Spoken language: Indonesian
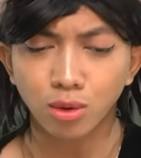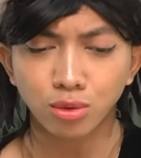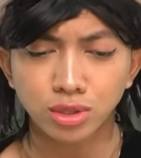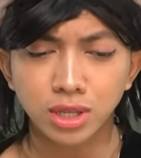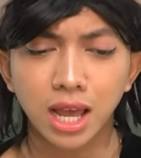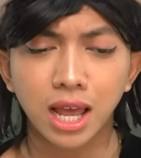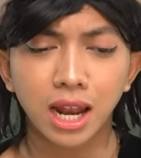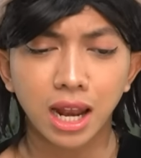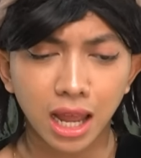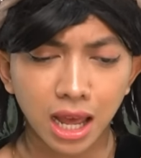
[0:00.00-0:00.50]
aku
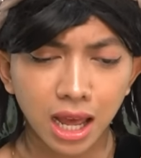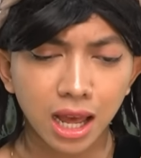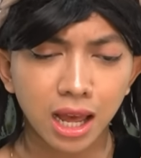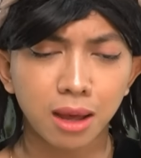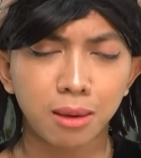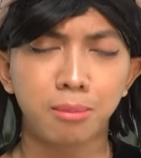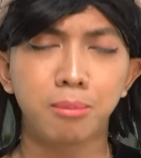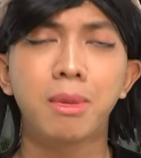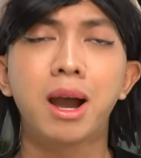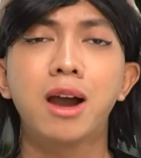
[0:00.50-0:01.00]

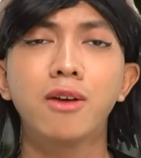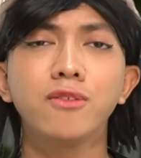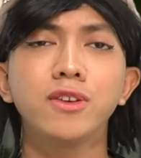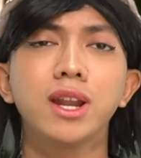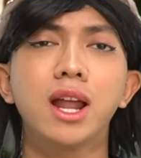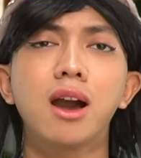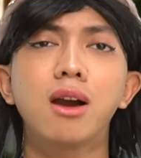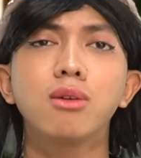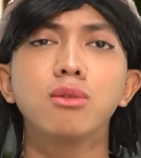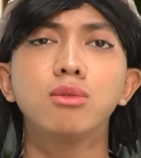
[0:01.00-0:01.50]
salah. Maafin
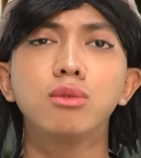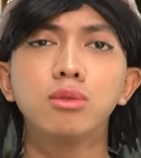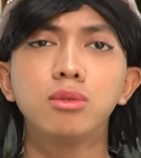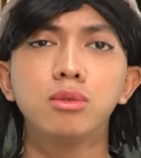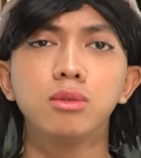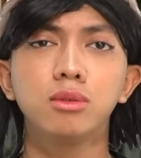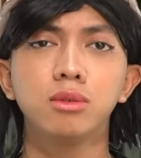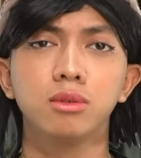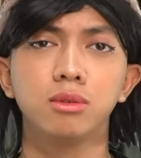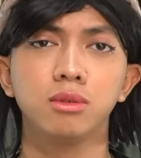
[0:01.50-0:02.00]

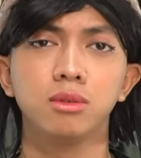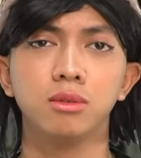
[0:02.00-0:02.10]
aku.